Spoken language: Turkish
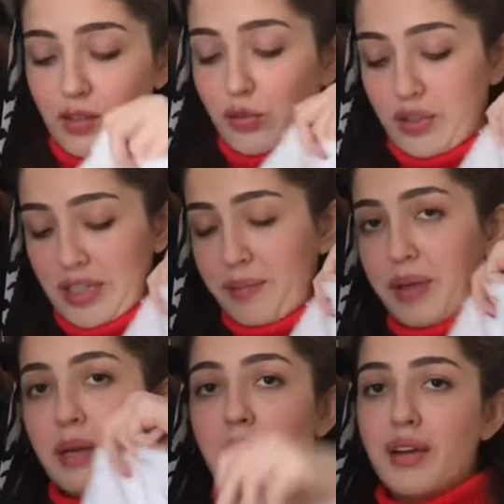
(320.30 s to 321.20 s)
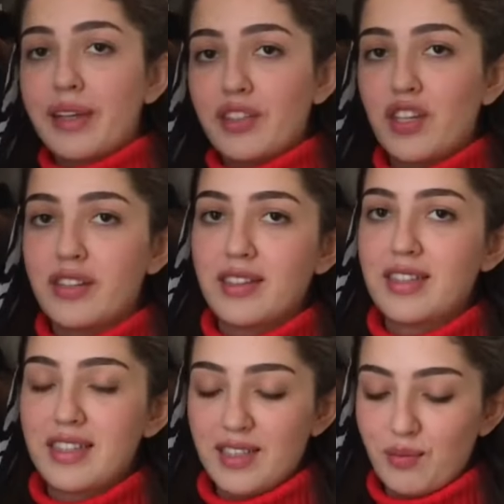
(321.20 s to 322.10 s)
Kuzenim beni Bağdat
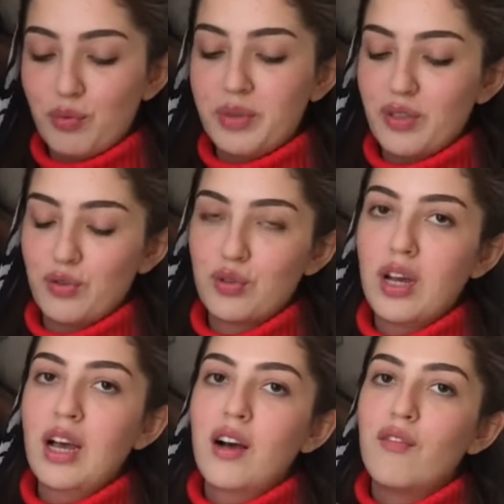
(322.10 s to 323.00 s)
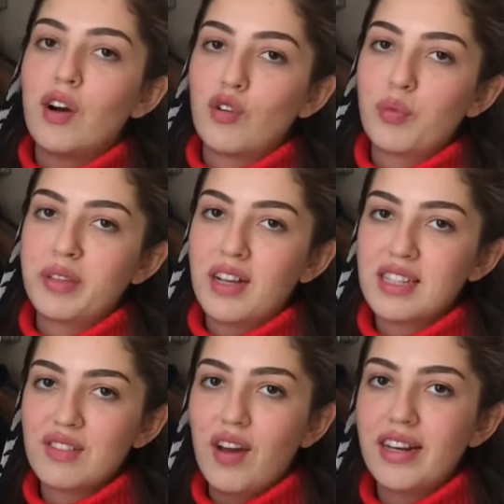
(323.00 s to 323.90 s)
Caddesi'nde bu meşhur Vakko
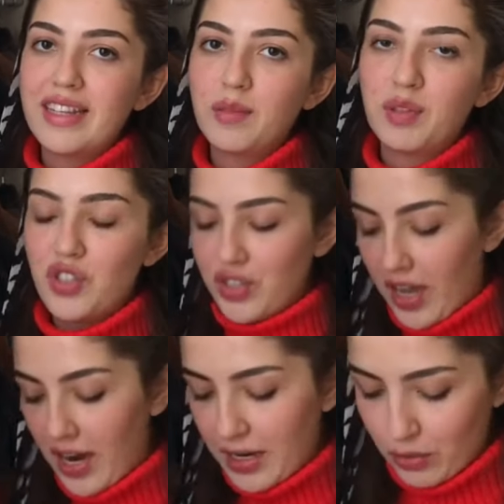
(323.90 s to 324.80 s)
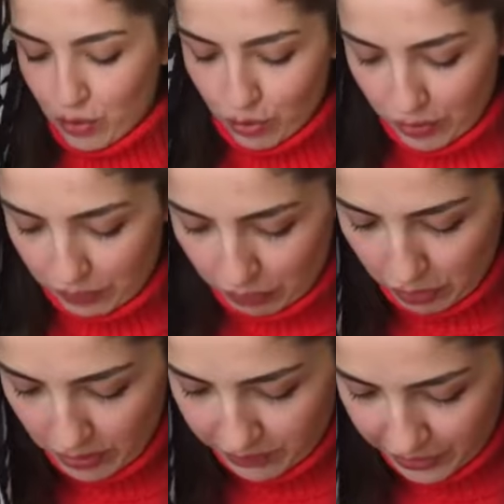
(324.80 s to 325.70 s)
binası var ya yılbaşında herkes önünde
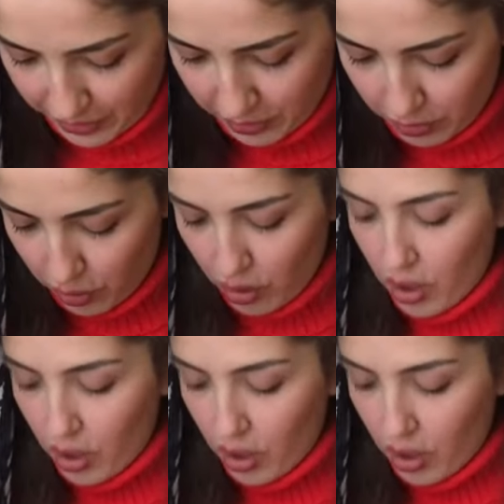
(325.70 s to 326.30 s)
fotoğraf çekiliyor.